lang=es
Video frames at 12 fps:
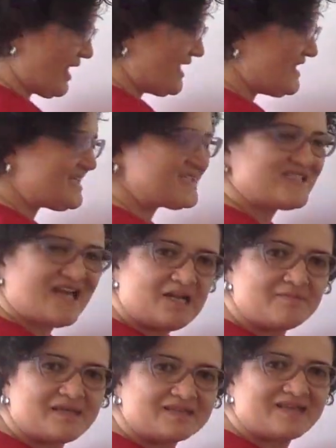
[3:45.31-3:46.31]

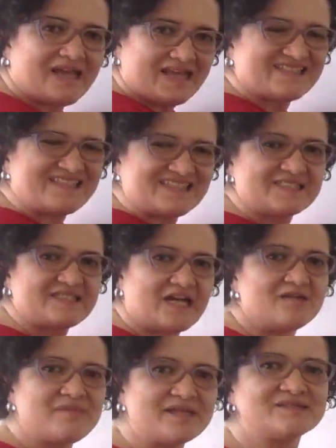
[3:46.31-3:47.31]
inicialmente,
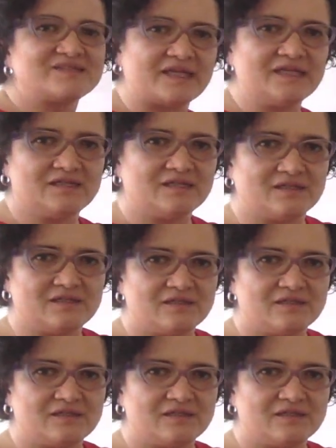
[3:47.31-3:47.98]
esencialmente,